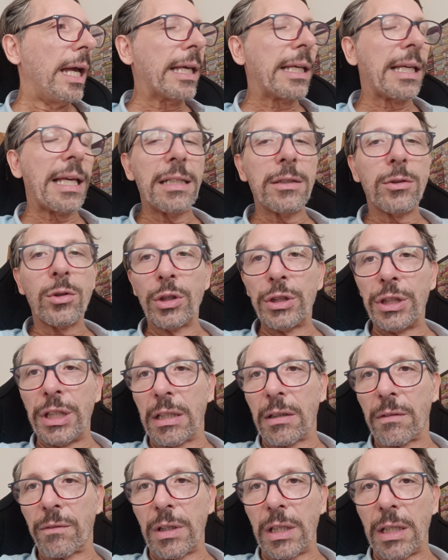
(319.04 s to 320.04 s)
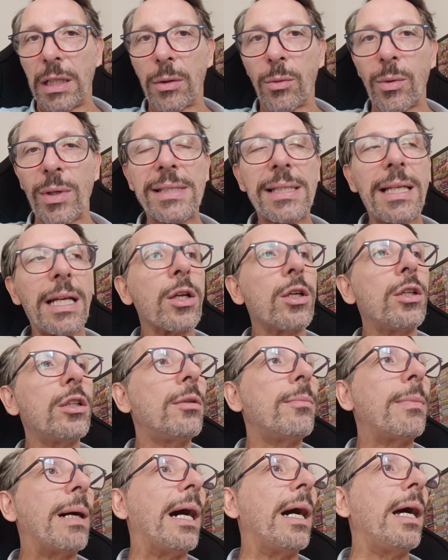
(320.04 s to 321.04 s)
Che altro dirvi? Questa
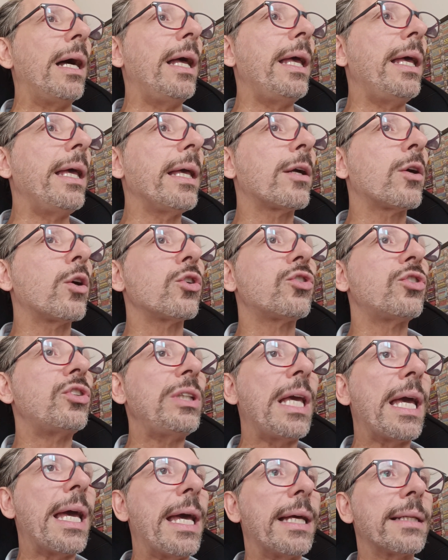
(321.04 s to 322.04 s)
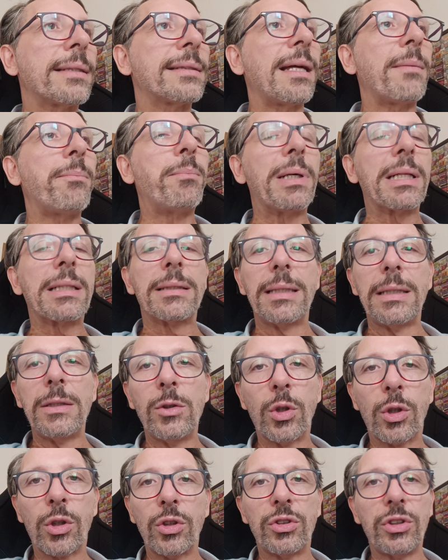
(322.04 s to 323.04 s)
Roma è così è, sta
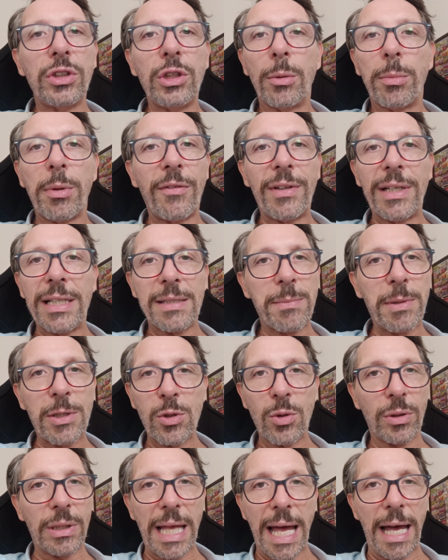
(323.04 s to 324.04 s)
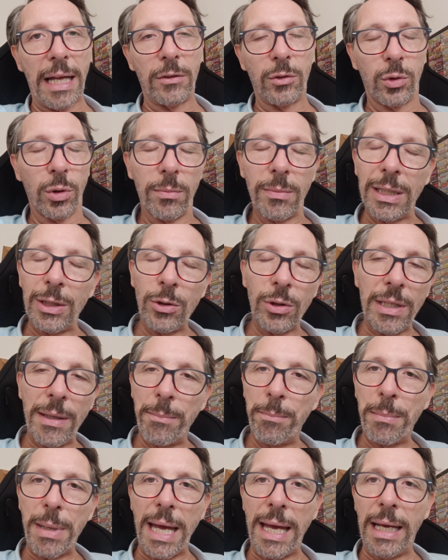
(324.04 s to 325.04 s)
partendo così dopo aver speso tanto, ma non
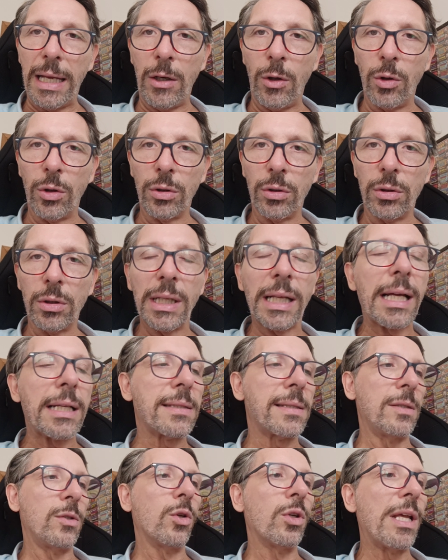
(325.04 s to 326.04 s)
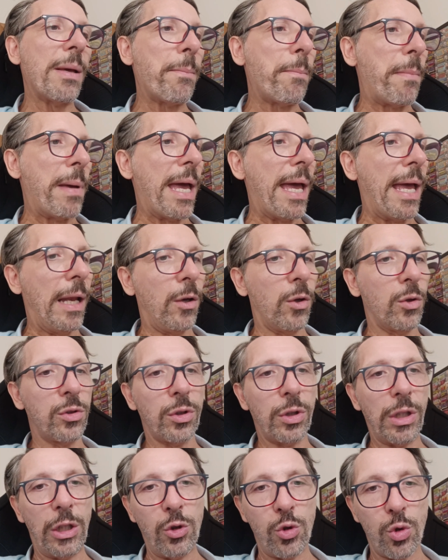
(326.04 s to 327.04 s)
è bello, ragazzi, non è bello,
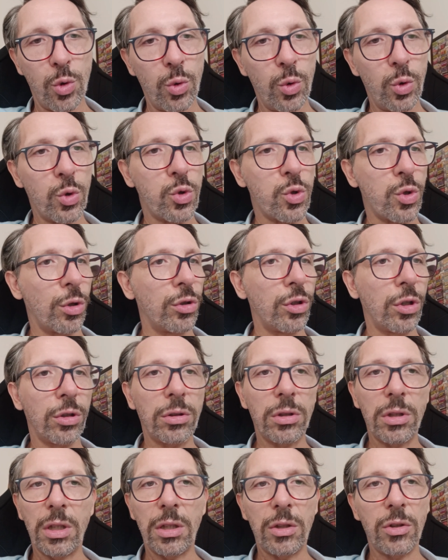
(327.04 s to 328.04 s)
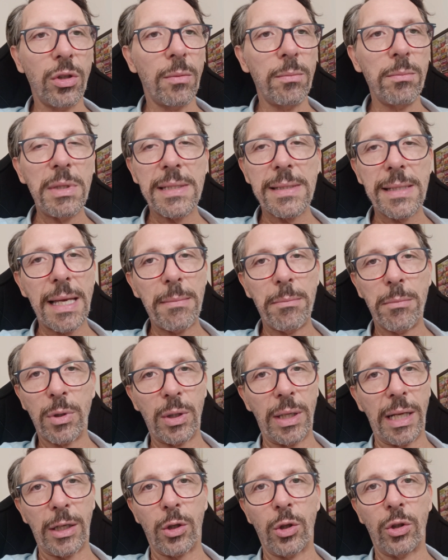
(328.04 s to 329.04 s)
non è giusto, non, non mi
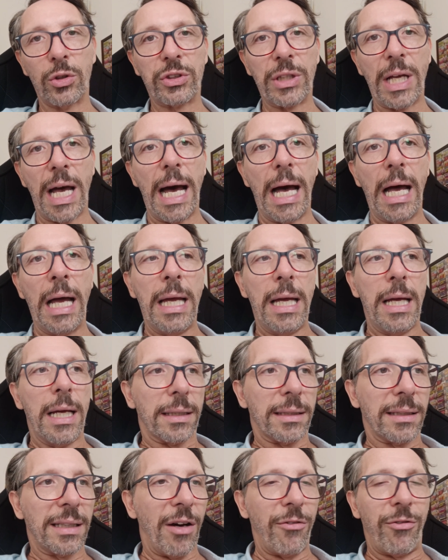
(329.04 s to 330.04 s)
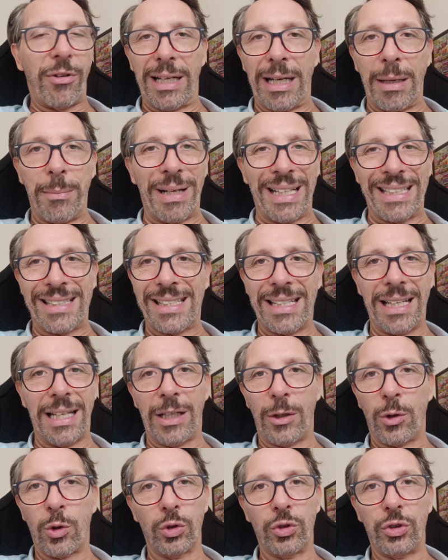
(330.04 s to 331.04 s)
sembra una cosa da fare
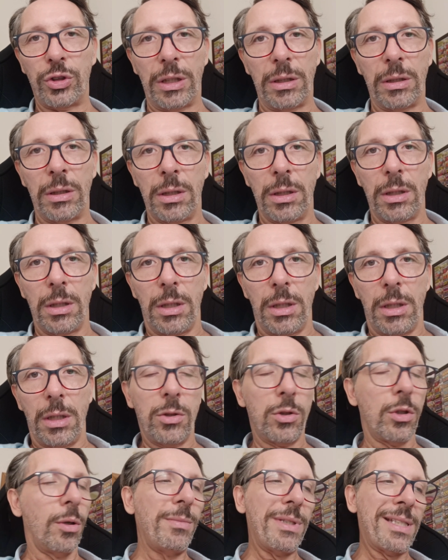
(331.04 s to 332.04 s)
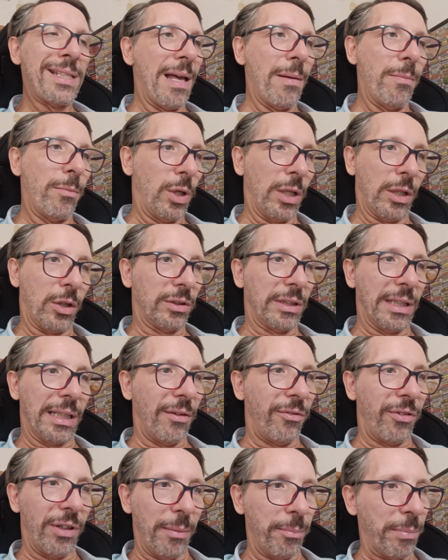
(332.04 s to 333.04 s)
passare così. Non mi sembra una cosa
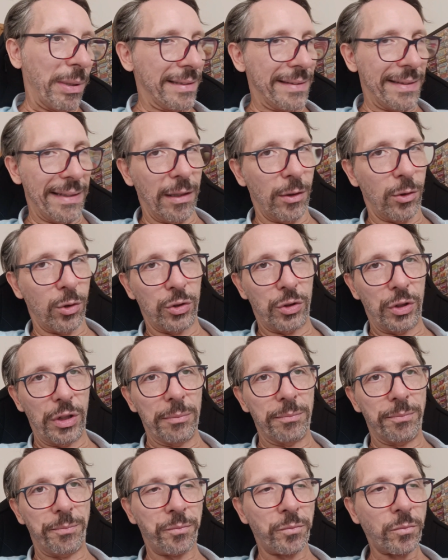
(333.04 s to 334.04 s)
da fare passare così.